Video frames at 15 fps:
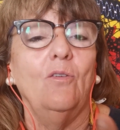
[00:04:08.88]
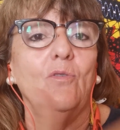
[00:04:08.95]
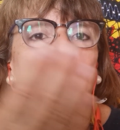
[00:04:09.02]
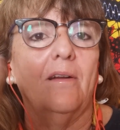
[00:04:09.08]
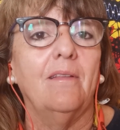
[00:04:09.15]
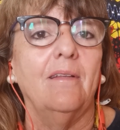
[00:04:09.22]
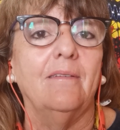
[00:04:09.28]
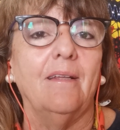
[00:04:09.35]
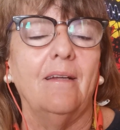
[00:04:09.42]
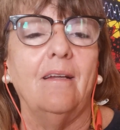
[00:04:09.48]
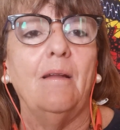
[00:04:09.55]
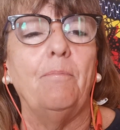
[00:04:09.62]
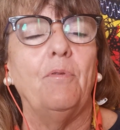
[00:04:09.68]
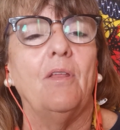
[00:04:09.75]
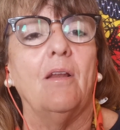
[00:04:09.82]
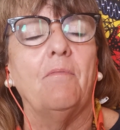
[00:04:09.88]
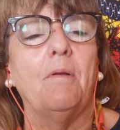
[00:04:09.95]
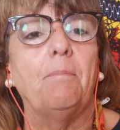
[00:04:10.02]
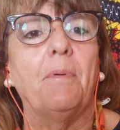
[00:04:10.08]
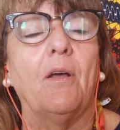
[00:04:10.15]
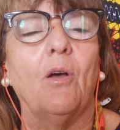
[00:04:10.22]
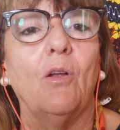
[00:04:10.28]
los neandertales le pudieran
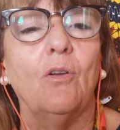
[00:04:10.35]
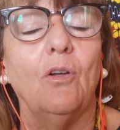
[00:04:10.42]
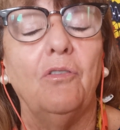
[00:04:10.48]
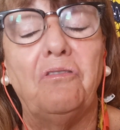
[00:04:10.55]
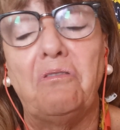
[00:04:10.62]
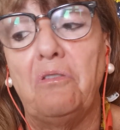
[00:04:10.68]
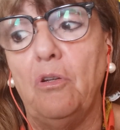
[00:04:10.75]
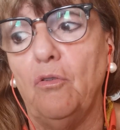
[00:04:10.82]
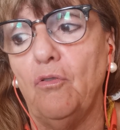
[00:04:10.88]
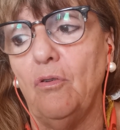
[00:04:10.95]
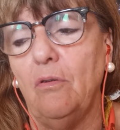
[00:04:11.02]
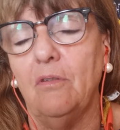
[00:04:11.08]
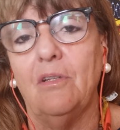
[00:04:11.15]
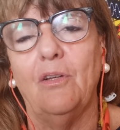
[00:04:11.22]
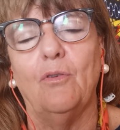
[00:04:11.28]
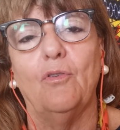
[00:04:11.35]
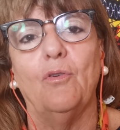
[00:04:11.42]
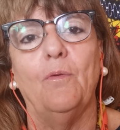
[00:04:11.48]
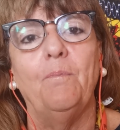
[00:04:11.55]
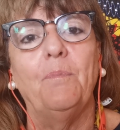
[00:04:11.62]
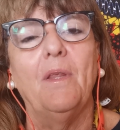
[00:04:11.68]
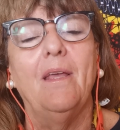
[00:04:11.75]
haber pegado a los otros, digo yo, digo
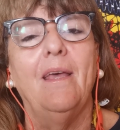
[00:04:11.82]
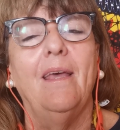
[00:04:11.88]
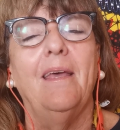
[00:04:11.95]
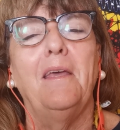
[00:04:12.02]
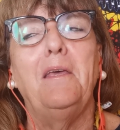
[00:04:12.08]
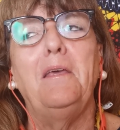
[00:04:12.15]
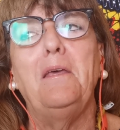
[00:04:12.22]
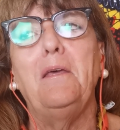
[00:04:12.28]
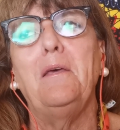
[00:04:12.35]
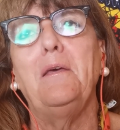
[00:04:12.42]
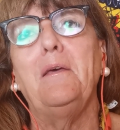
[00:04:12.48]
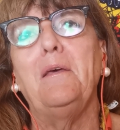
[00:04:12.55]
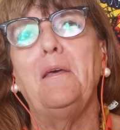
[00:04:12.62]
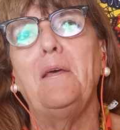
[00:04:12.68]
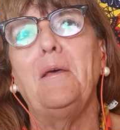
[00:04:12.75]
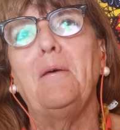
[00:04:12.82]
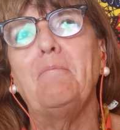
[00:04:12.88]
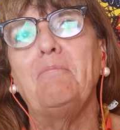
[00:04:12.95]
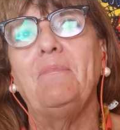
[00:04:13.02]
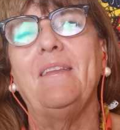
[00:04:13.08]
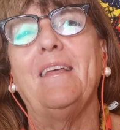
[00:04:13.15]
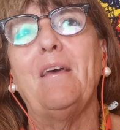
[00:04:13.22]
yo. ¿Y
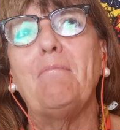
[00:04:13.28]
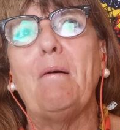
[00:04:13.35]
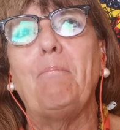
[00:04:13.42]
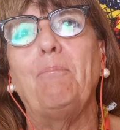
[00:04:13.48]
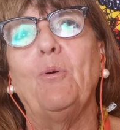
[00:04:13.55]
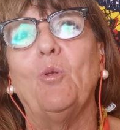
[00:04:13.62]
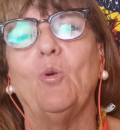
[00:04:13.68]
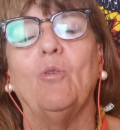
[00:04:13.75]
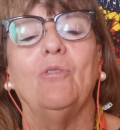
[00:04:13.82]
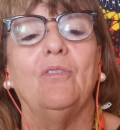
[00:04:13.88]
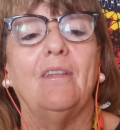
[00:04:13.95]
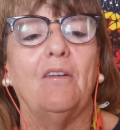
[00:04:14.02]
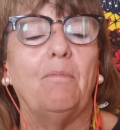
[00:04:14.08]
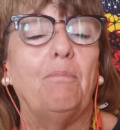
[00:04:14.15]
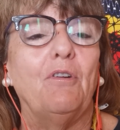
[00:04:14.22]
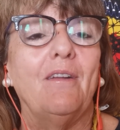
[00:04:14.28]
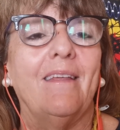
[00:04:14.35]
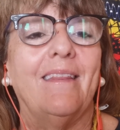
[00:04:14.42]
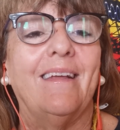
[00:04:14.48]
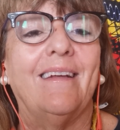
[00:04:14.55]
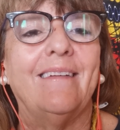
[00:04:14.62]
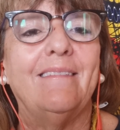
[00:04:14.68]
qué más puedo contar? Pues
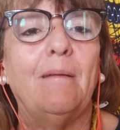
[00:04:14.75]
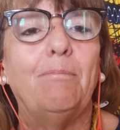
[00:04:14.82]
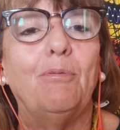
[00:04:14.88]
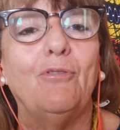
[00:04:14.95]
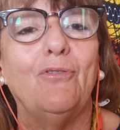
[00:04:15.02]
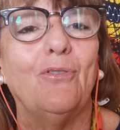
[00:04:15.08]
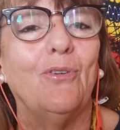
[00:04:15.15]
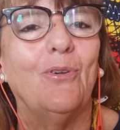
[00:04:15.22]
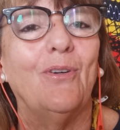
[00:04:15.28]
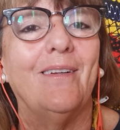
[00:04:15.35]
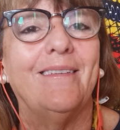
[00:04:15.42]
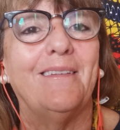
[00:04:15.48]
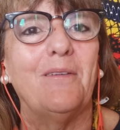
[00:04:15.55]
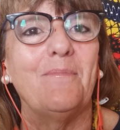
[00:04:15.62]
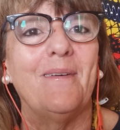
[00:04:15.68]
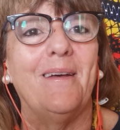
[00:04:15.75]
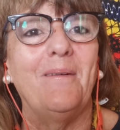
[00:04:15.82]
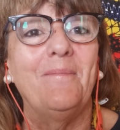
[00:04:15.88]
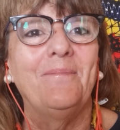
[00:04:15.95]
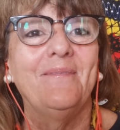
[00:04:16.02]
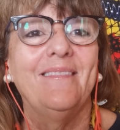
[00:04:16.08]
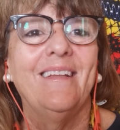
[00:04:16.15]
nada, que se puso el
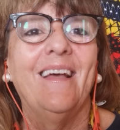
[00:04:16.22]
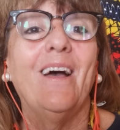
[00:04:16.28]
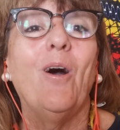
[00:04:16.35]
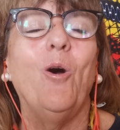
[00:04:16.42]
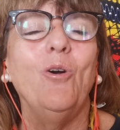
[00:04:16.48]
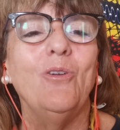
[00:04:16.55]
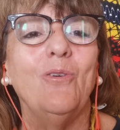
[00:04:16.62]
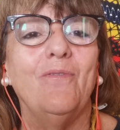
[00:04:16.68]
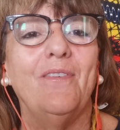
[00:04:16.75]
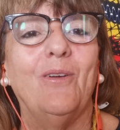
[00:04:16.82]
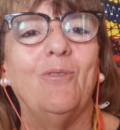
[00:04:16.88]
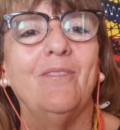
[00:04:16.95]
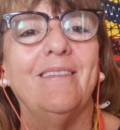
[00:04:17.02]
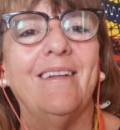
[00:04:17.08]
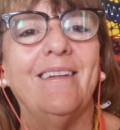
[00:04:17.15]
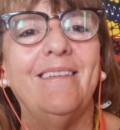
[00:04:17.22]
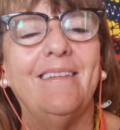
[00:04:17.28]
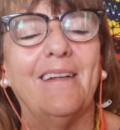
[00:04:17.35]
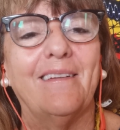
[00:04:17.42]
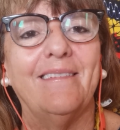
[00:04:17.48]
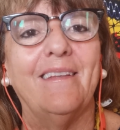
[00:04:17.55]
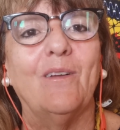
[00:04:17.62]
tema, hoy os voy a contar
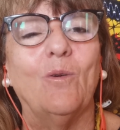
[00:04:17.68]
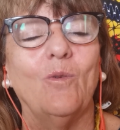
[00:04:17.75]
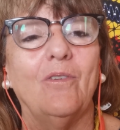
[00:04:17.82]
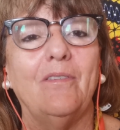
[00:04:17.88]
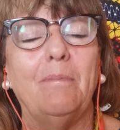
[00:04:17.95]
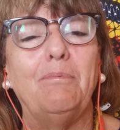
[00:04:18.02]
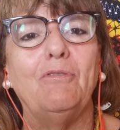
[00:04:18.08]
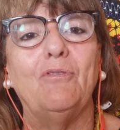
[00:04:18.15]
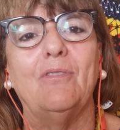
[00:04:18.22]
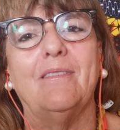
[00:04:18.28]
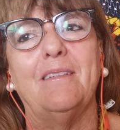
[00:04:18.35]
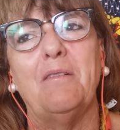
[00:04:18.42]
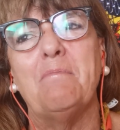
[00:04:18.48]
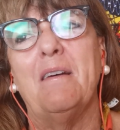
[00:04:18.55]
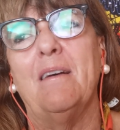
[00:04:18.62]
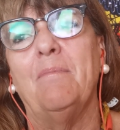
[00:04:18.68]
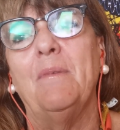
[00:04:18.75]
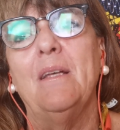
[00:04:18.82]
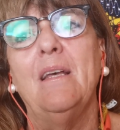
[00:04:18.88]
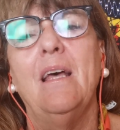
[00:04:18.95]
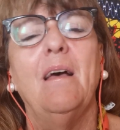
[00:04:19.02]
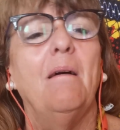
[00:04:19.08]
este artículo, se puso el tema
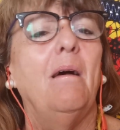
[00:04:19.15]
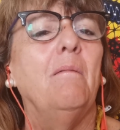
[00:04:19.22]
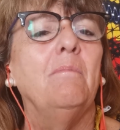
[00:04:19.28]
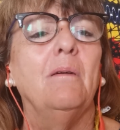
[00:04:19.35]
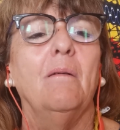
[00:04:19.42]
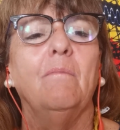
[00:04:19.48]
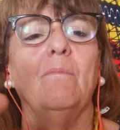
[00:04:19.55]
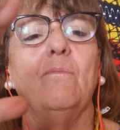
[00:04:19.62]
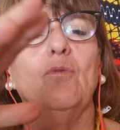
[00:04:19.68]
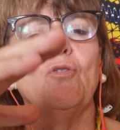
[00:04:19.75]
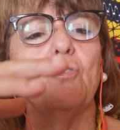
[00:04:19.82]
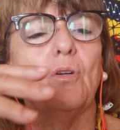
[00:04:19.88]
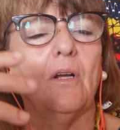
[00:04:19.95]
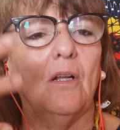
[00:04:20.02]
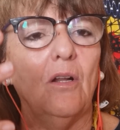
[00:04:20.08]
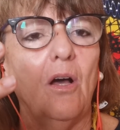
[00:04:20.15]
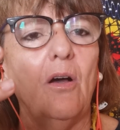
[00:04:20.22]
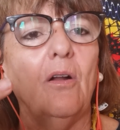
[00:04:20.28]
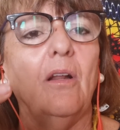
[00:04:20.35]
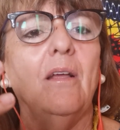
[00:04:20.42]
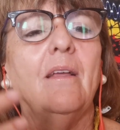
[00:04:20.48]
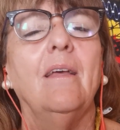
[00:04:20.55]
eh, mucho
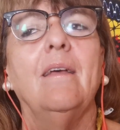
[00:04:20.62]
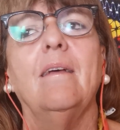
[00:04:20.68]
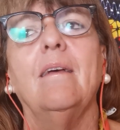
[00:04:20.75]
calor,